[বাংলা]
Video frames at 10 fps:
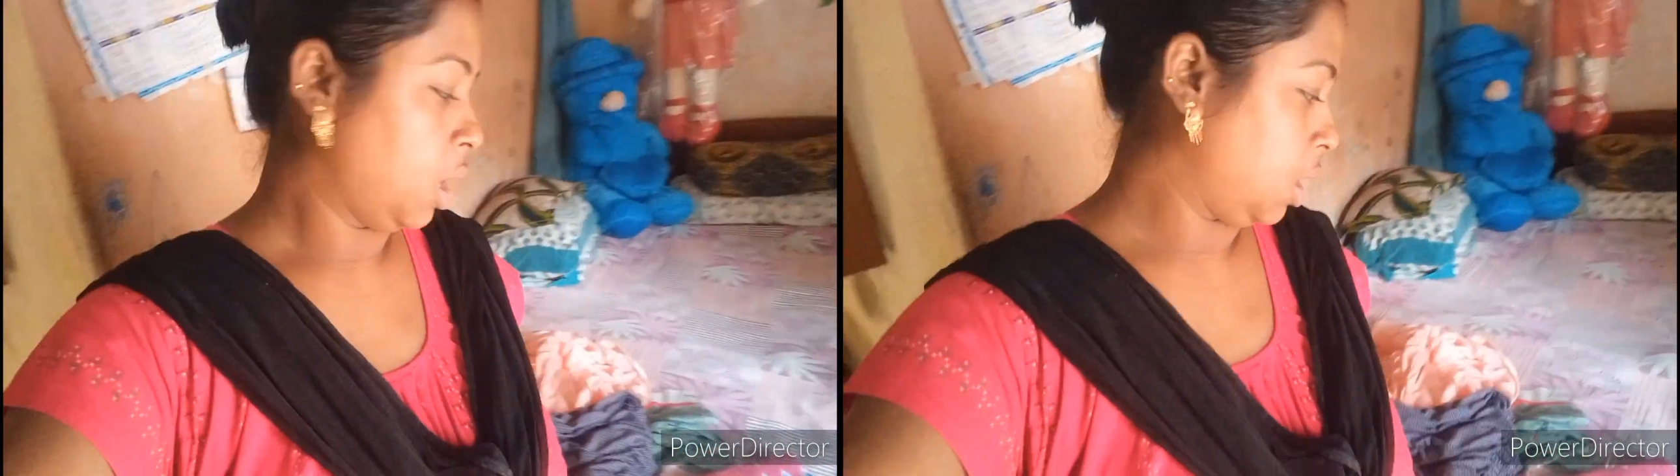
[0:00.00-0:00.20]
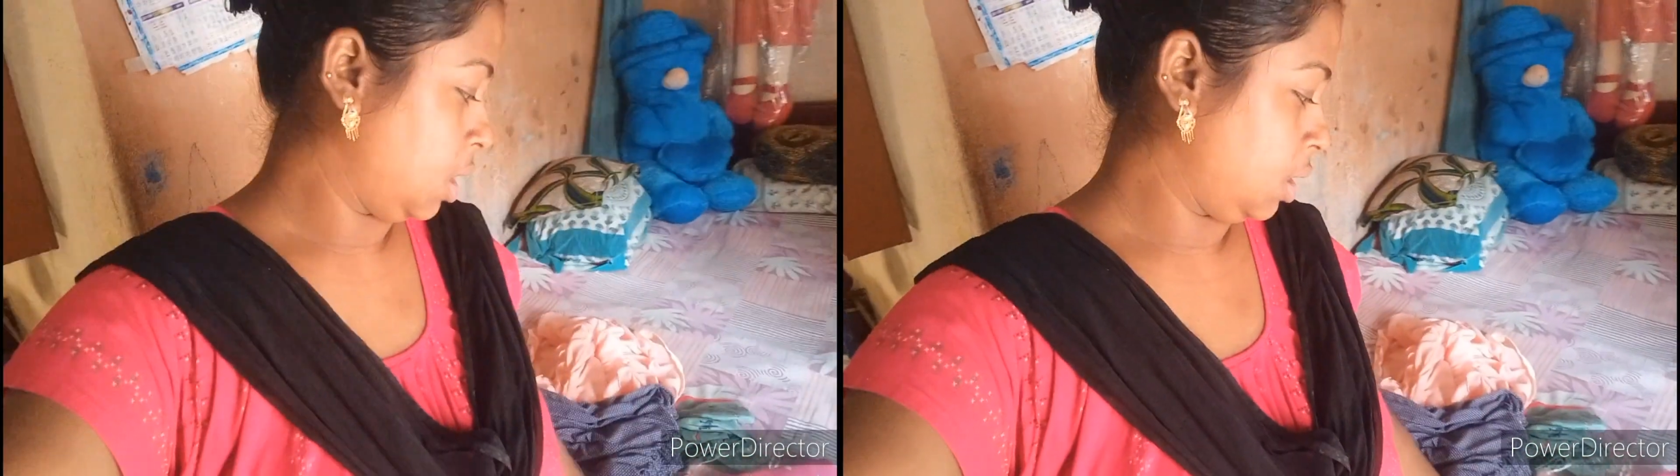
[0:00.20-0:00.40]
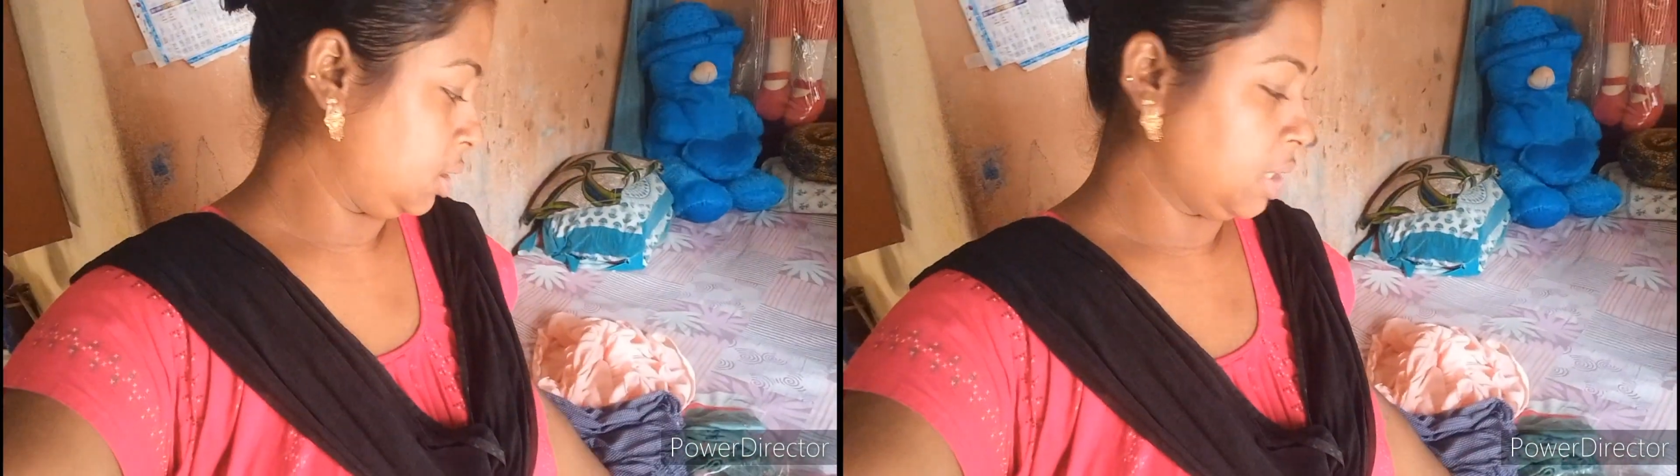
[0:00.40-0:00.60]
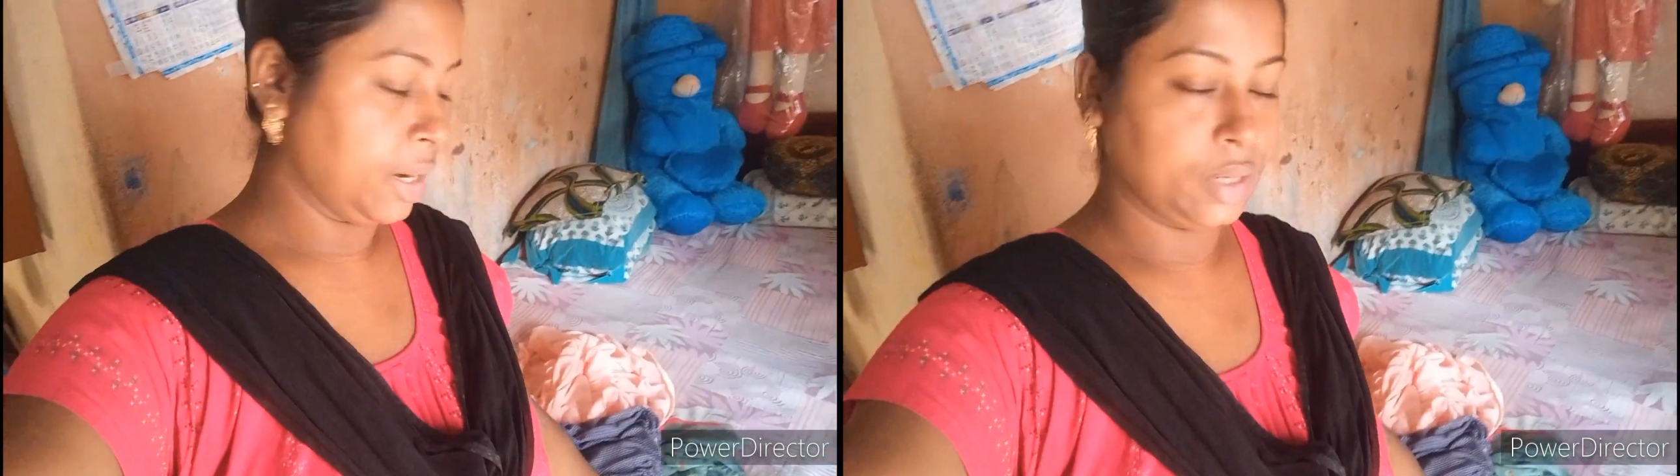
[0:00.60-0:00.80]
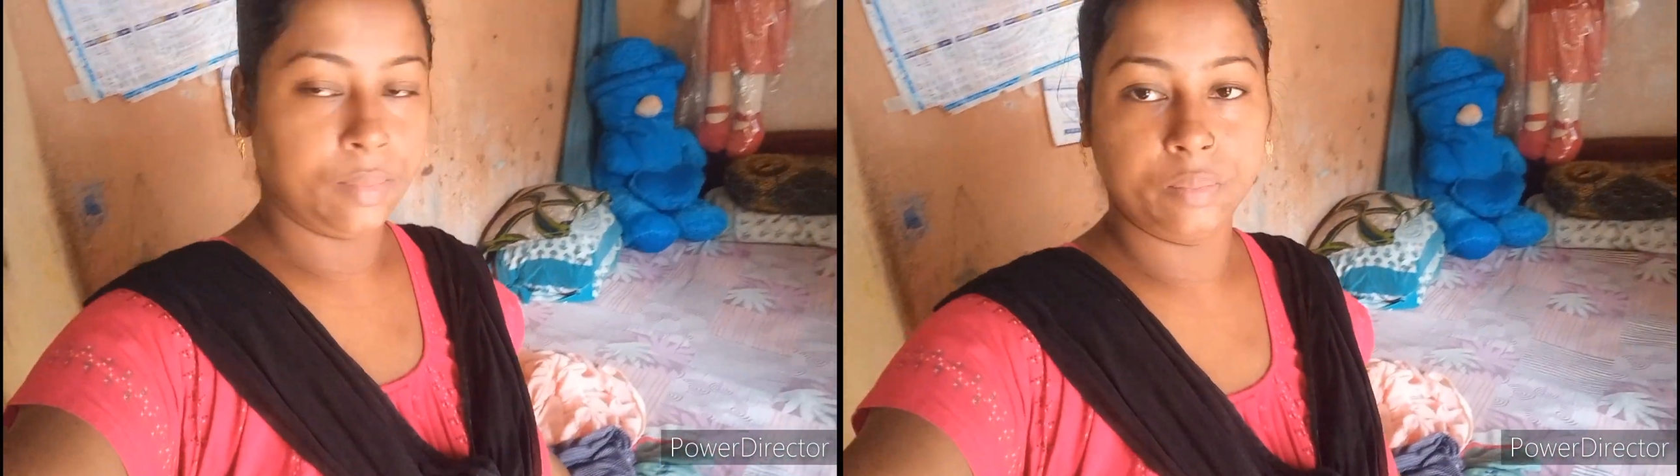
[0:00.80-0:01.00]
আর এই
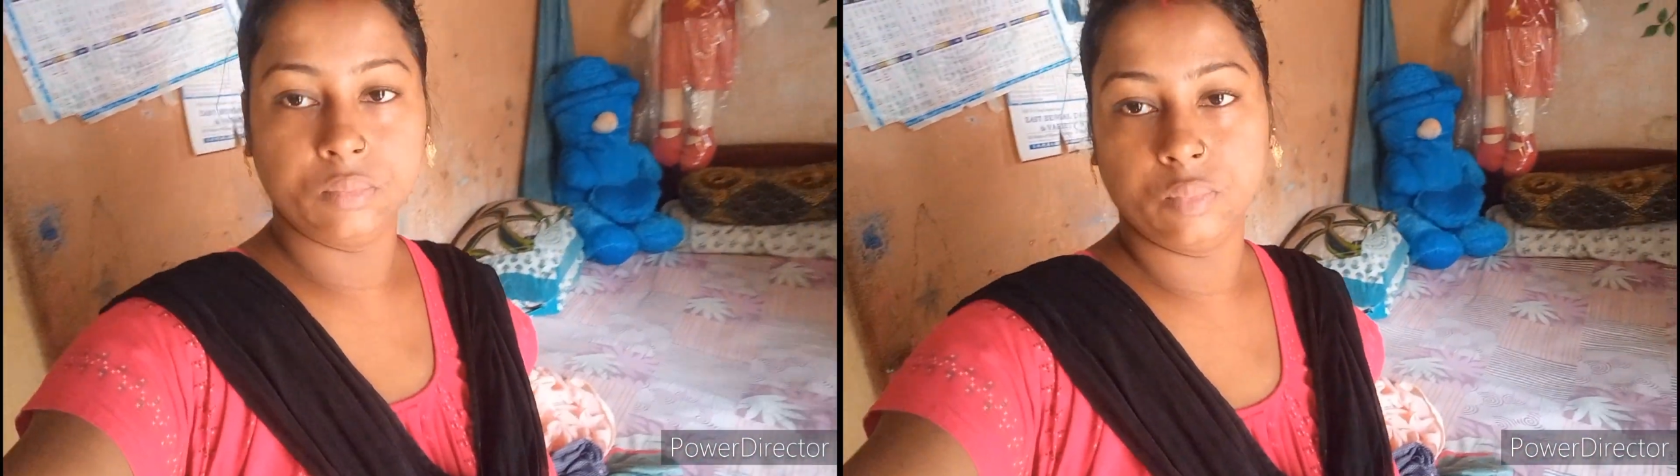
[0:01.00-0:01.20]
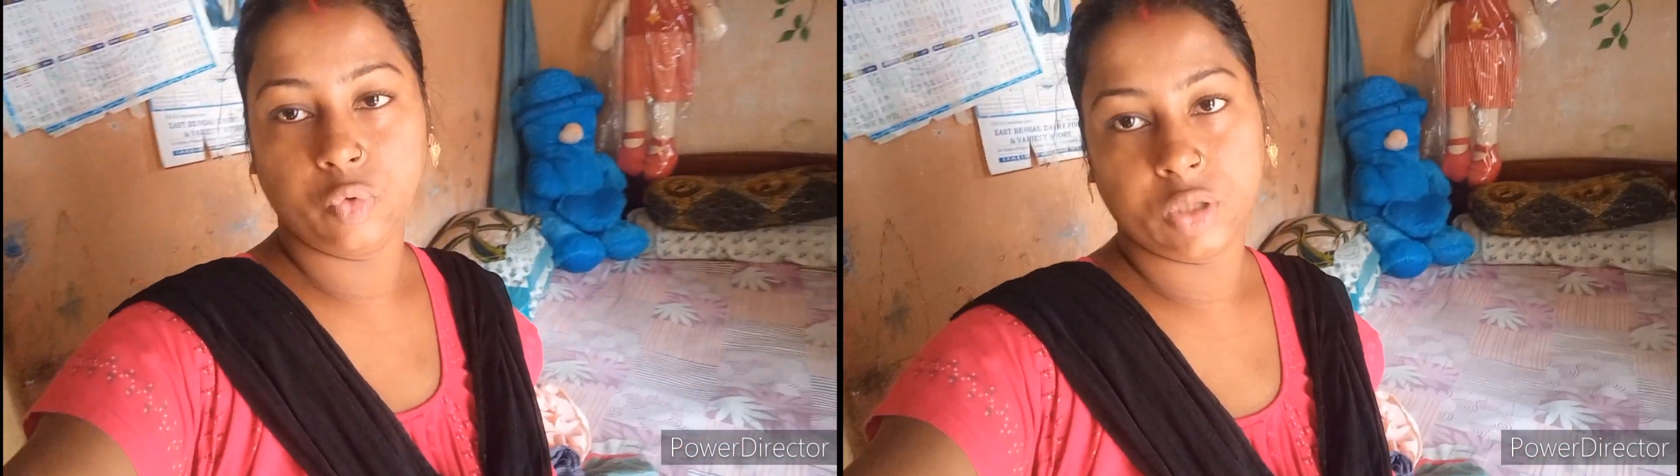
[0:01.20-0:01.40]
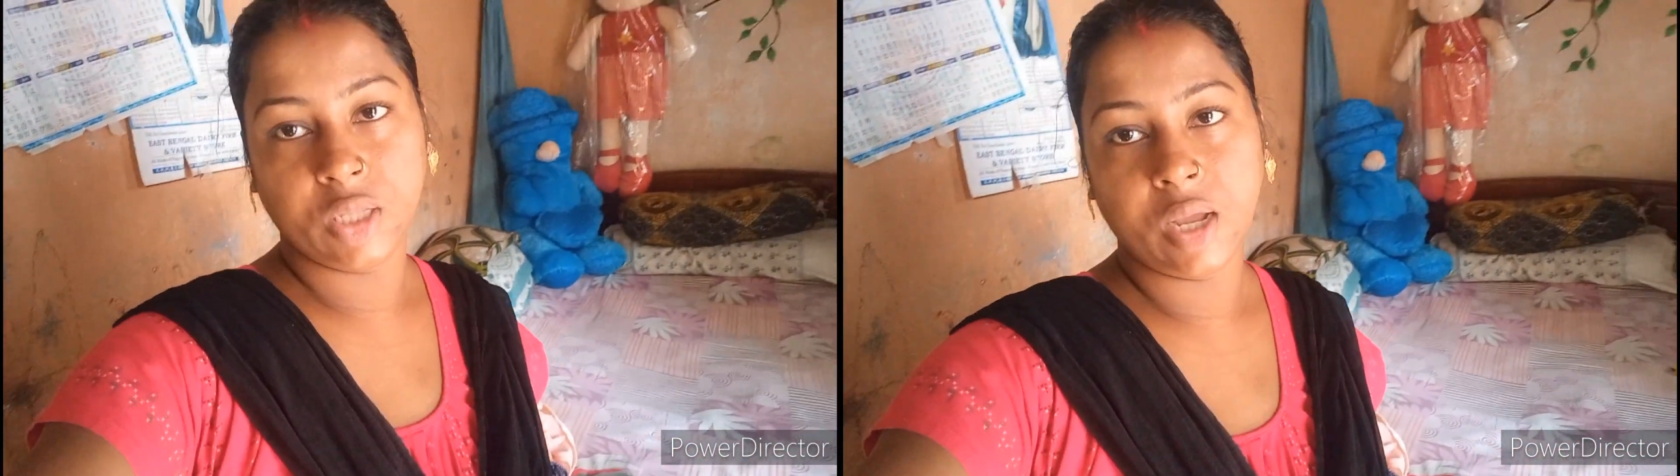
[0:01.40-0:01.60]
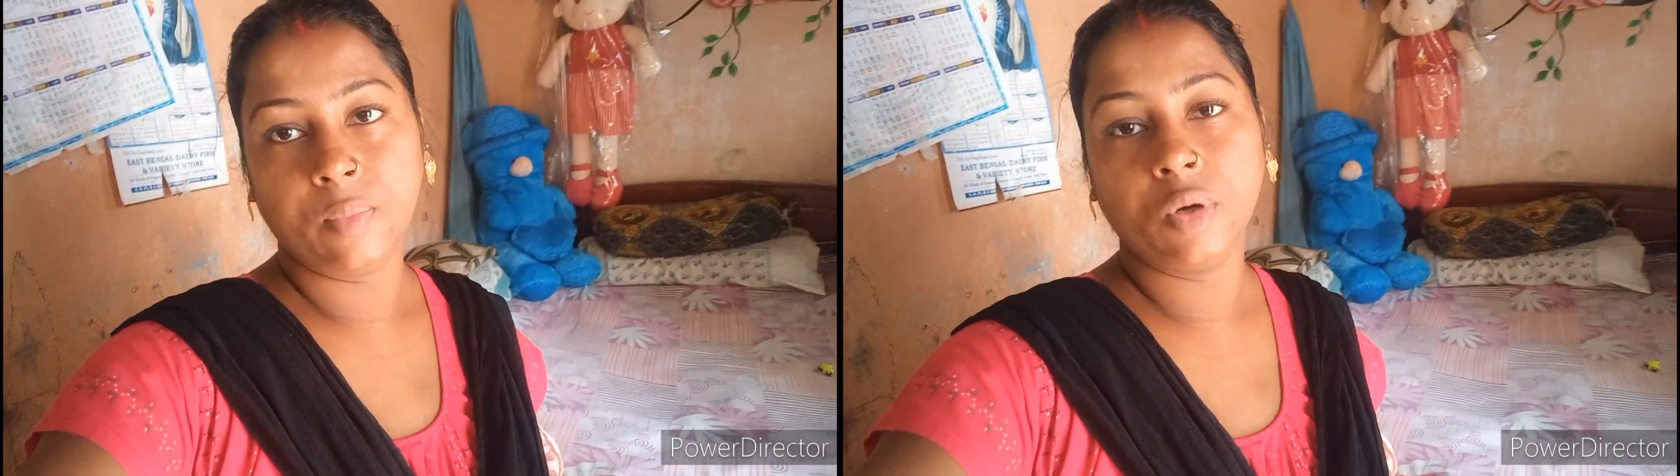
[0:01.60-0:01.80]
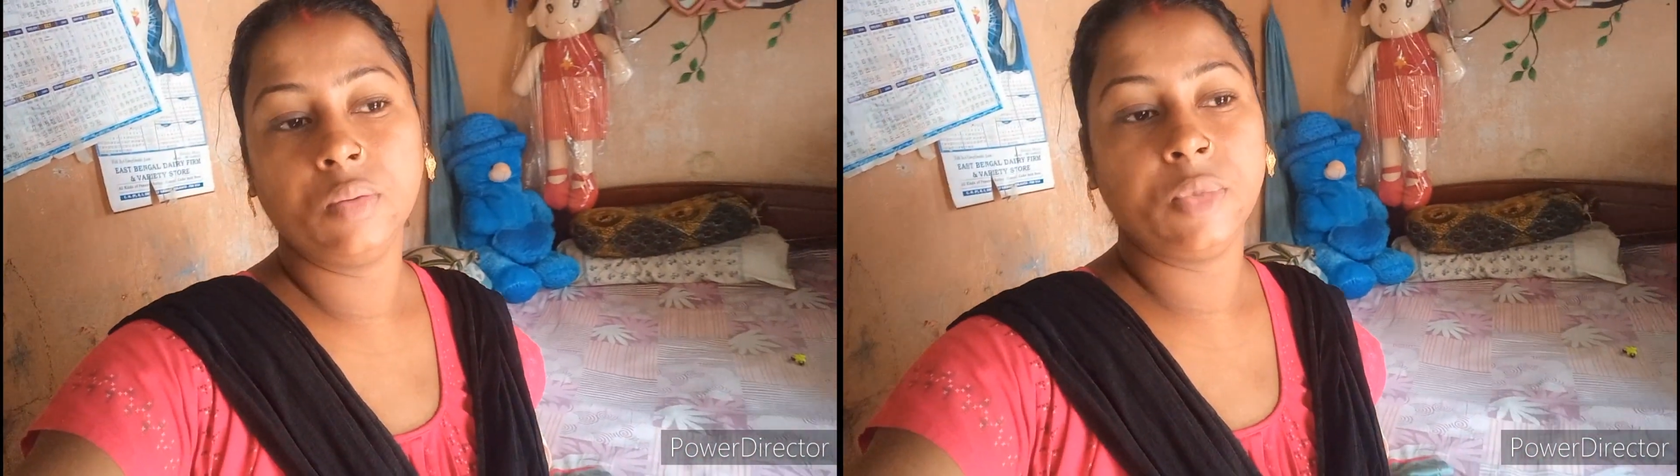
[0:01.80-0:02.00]
শাড়িটা পরতে যাব